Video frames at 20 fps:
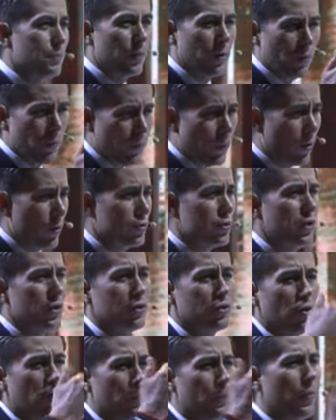
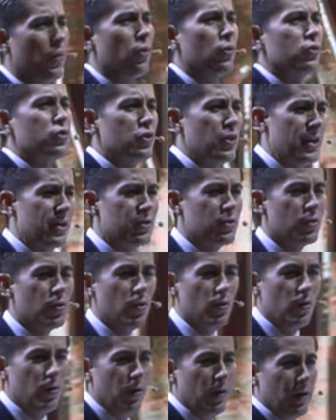propósito, proceso,